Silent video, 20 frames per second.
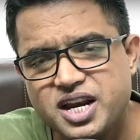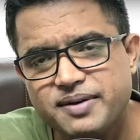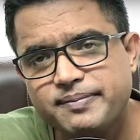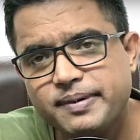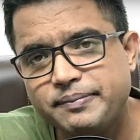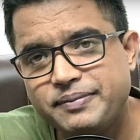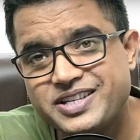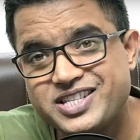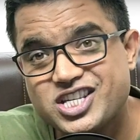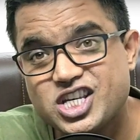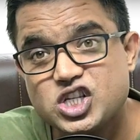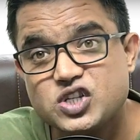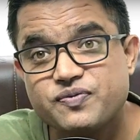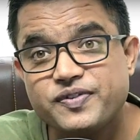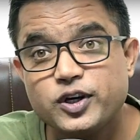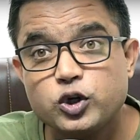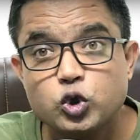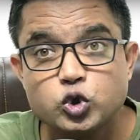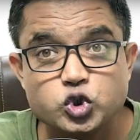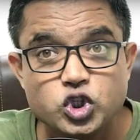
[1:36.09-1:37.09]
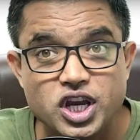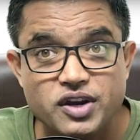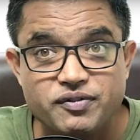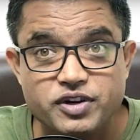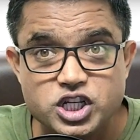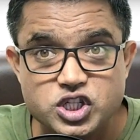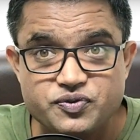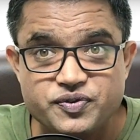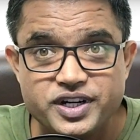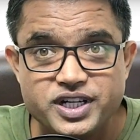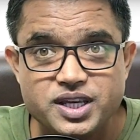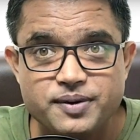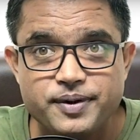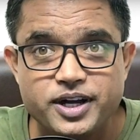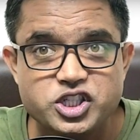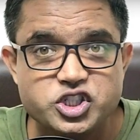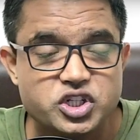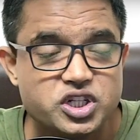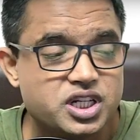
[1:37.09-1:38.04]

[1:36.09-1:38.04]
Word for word: तेरह एम की स्पीड दोस्तों एवरेज स्पीड की बात